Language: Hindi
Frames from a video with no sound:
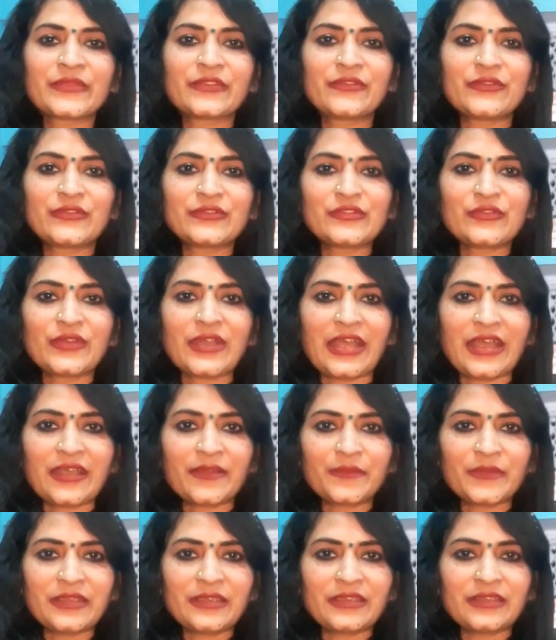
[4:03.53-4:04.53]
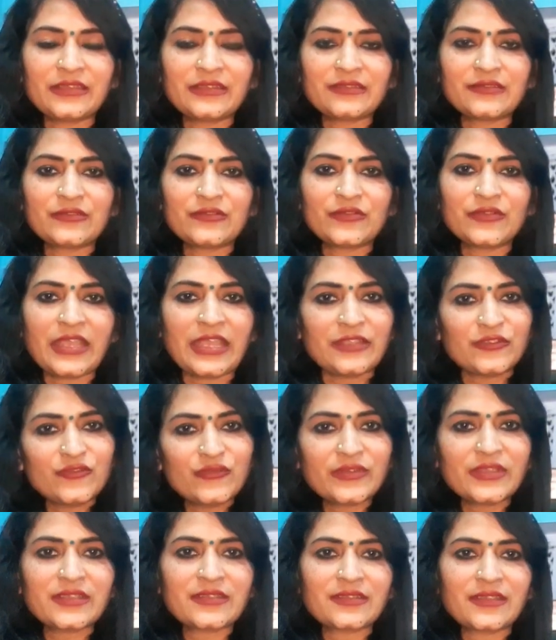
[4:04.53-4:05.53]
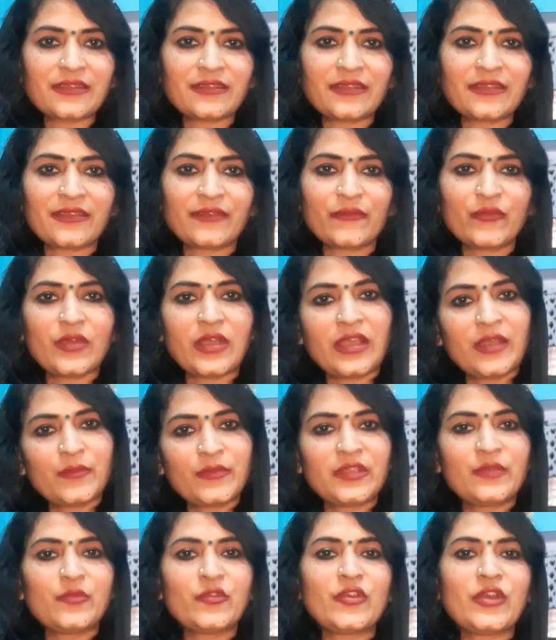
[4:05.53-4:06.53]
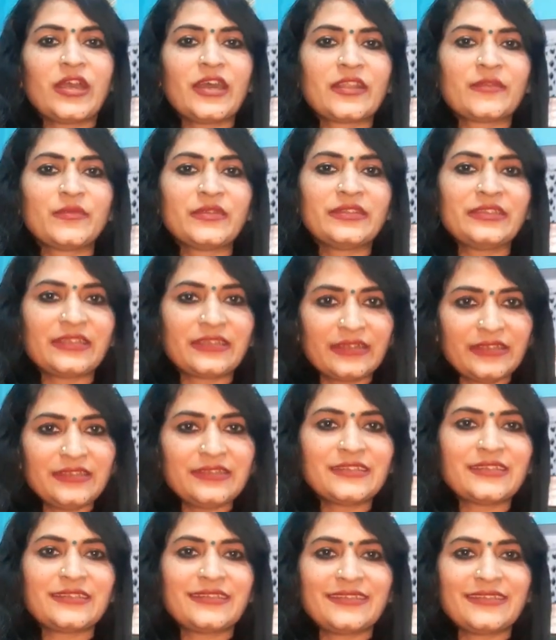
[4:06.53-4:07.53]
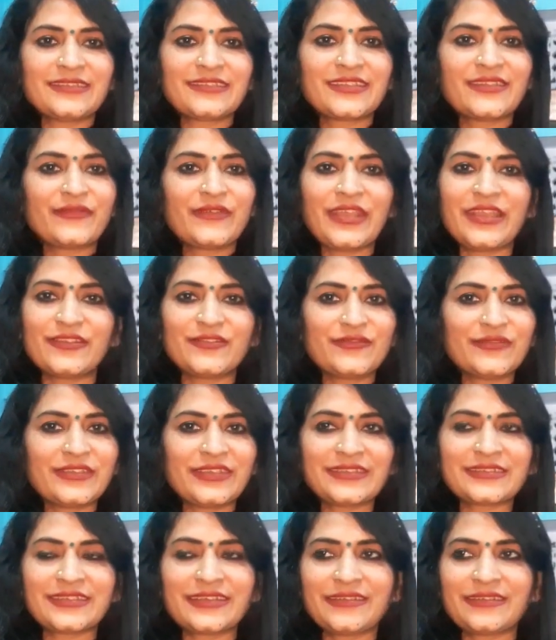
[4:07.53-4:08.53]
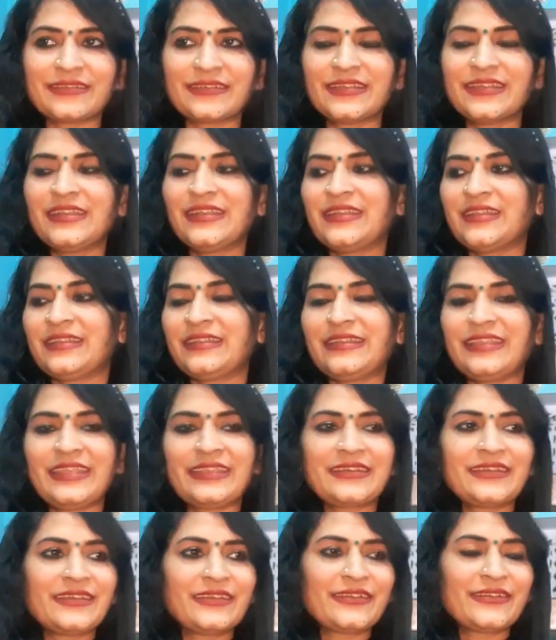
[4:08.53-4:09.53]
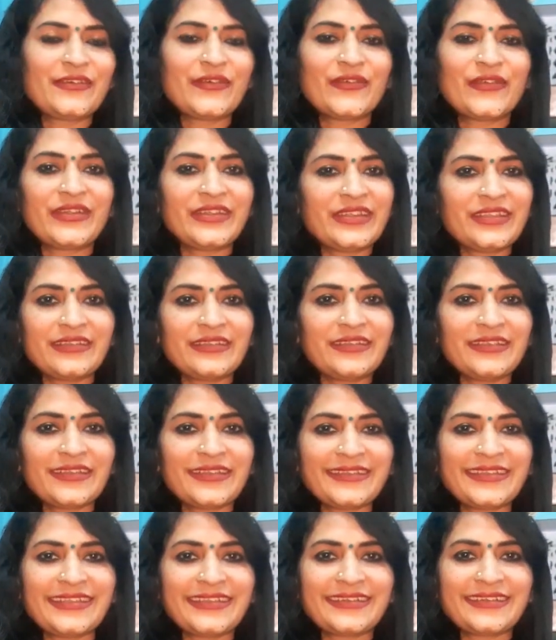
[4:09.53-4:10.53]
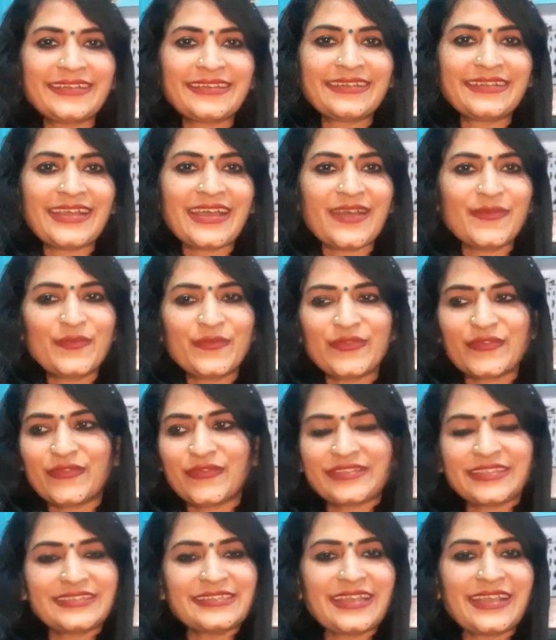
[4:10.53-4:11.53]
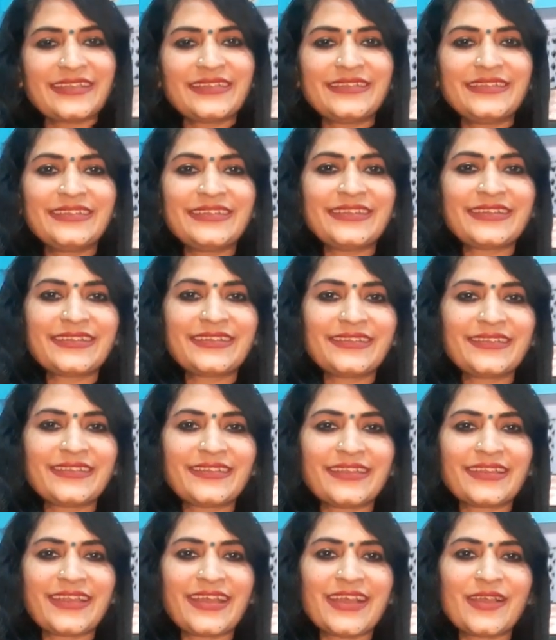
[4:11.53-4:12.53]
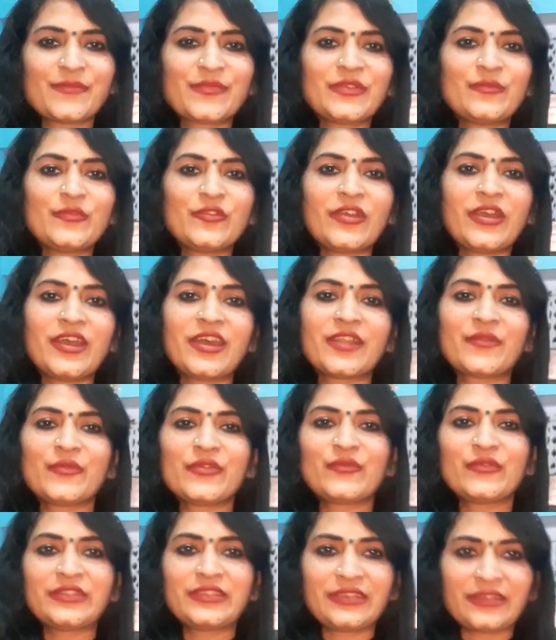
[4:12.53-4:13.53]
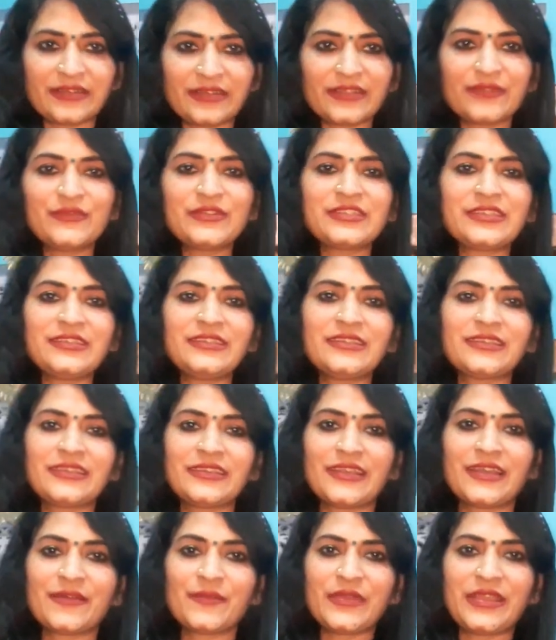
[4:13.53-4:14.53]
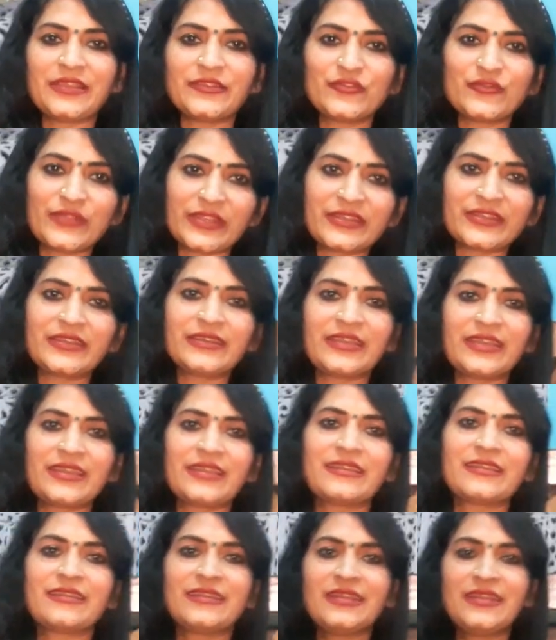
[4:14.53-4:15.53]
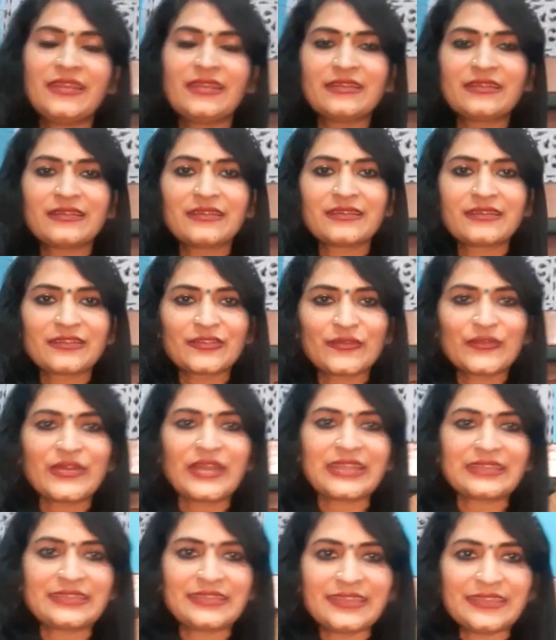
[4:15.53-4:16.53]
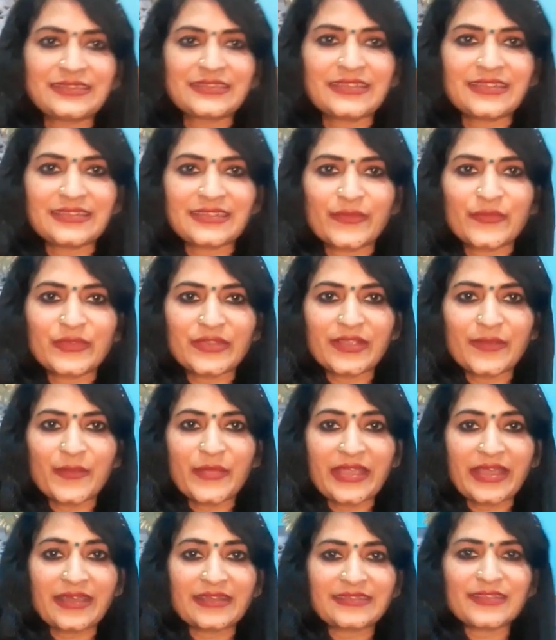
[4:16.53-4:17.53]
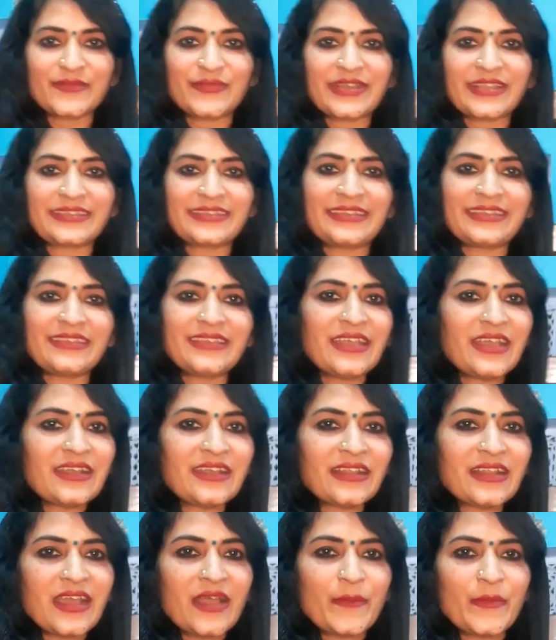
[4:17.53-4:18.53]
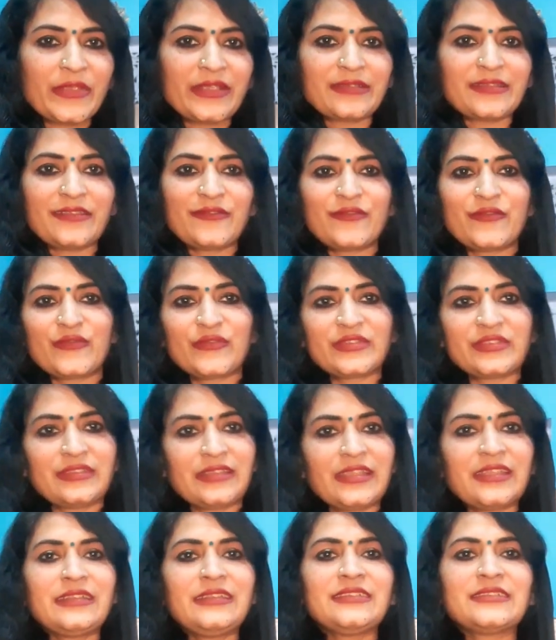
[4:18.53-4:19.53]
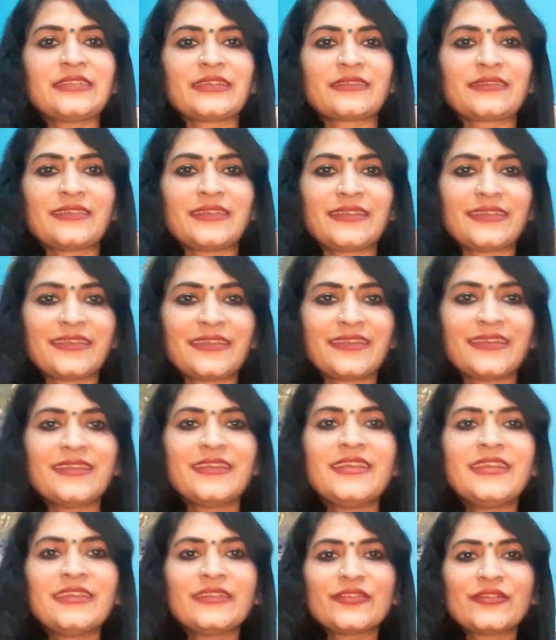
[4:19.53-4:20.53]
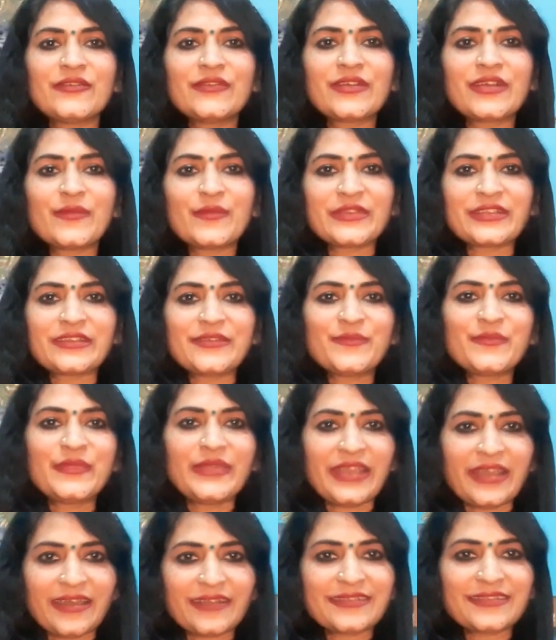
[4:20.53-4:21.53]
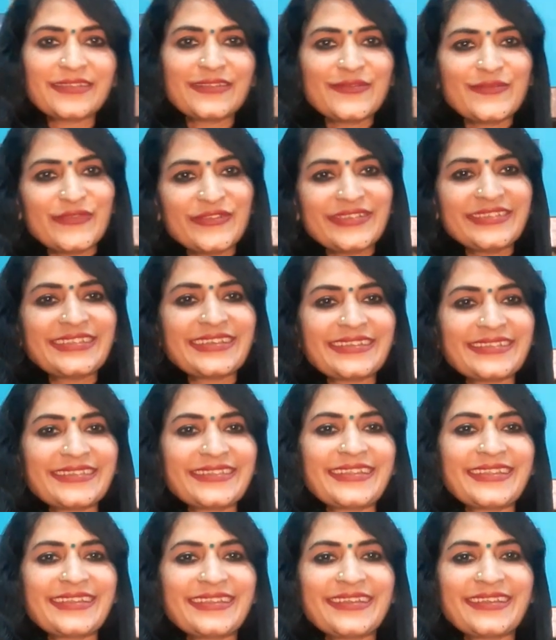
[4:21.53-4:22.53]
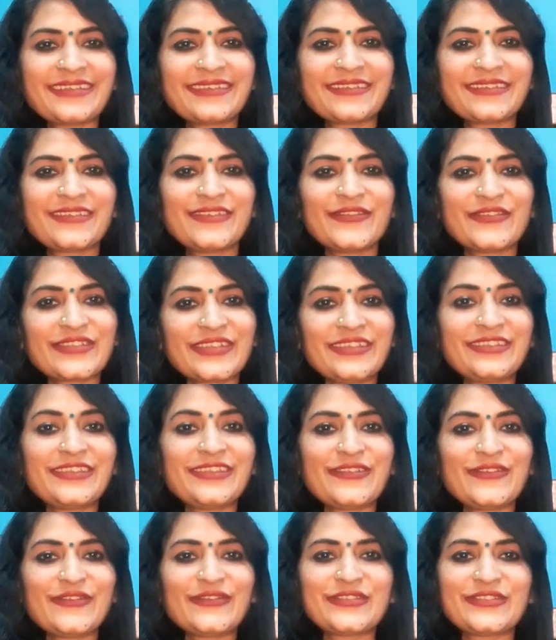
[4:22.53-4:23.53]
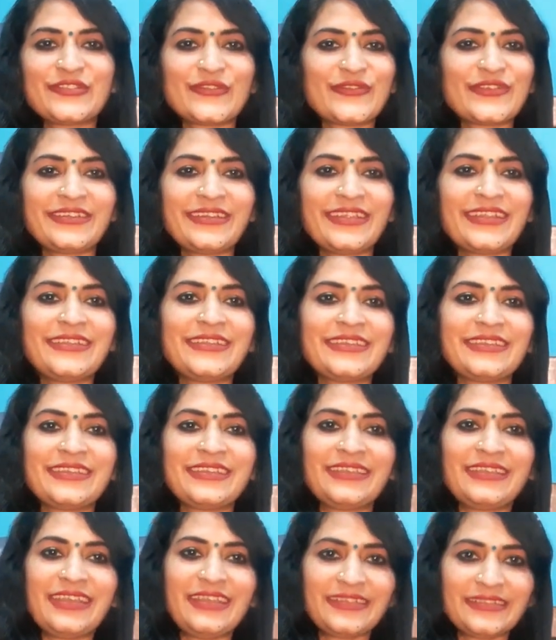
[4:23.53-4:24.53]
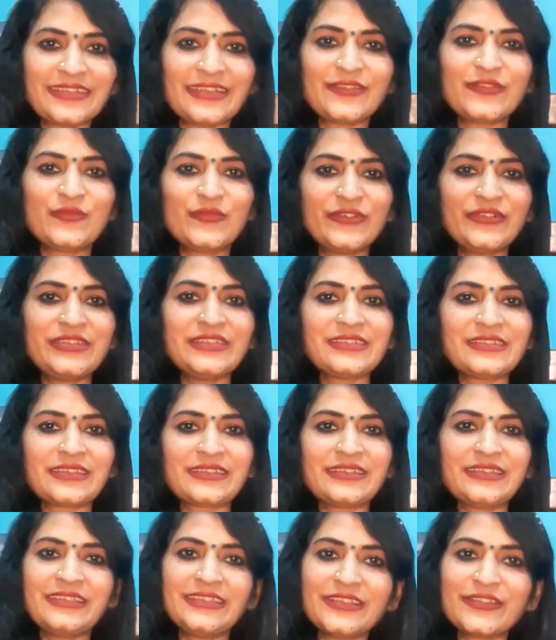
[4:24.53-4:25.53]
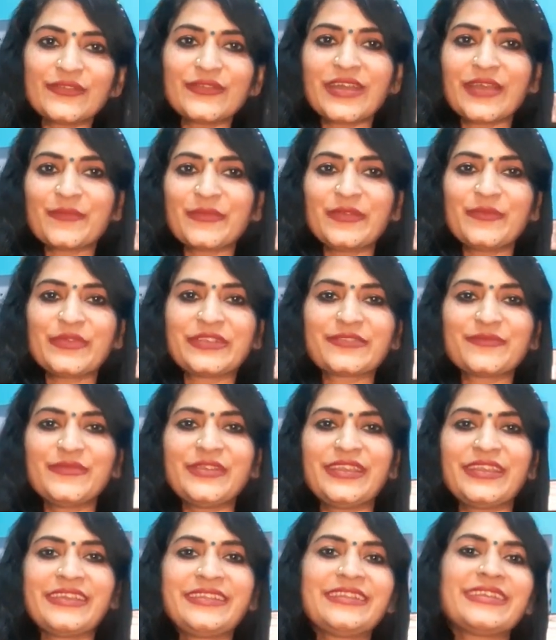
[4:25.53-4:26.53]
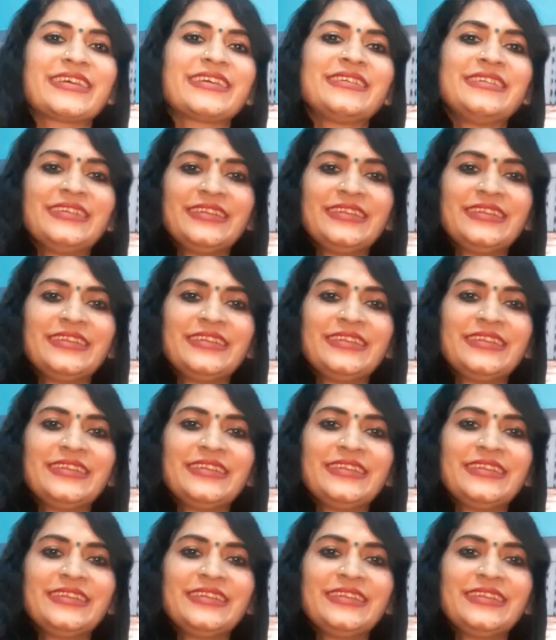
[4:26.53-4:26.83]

तो जो आपकी जो एजुकेशन है वो आपके बिहार में दिखनी चाहिए सिर्फ एजुकेशन लेकर और डिग्रियां लेकर आपको सजा के नहीं रखनी है आपके बिहार में वो दिखना भी चाहिए कि आप एजुकेटेड हैं तो अच्छे से सबसे प्यार से बात करिए अगर आप किसी को कुछ दे नहीं सकते हैं तो कम से कम प्यार से तो बोल सकते हैं ना कि उसके दिल को चोट ना लगे ऐसा तो बोल ही सकते हैं ये तो आपके बस में है ना